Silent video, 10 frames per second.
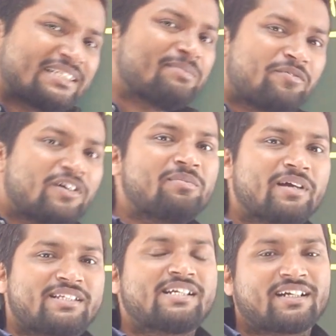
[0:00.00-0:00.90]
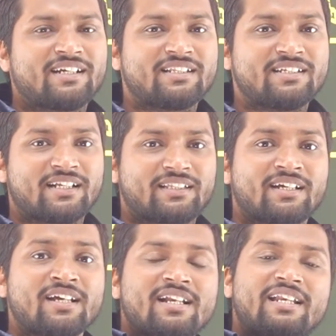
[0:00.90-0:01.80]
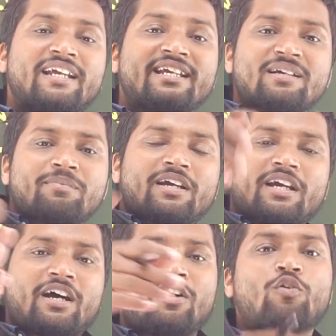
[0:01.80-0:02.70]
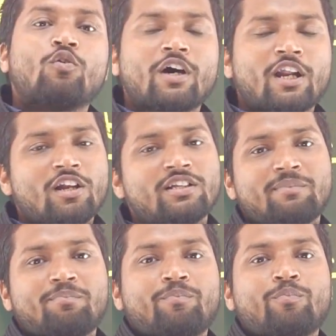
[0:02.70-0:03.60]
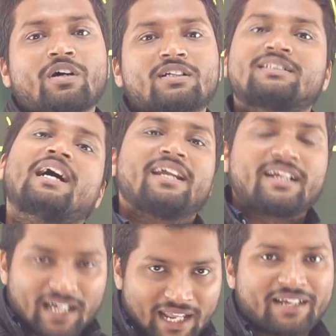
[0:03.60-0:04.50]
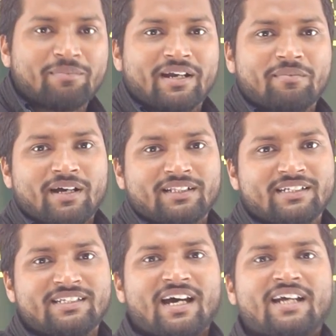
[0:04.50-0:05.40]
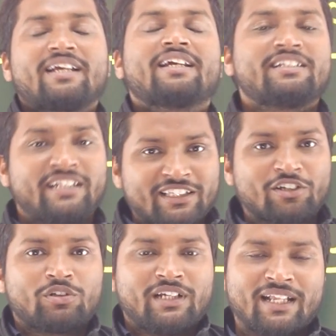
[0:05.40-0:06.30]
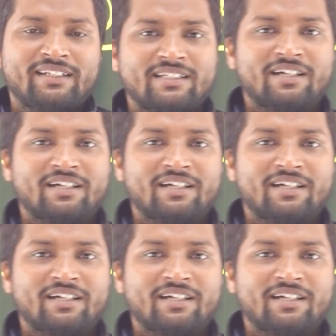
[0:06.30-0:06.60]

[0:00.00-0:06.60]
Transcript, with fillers: किसी भी फील्ड में अच्छा करने दिए जाते हैं लेकिन जब ओवरऑल uh, जब uh, सारी कला के बारे में बात की जाए हर एक एक क्षेत्र को ध्यान दिया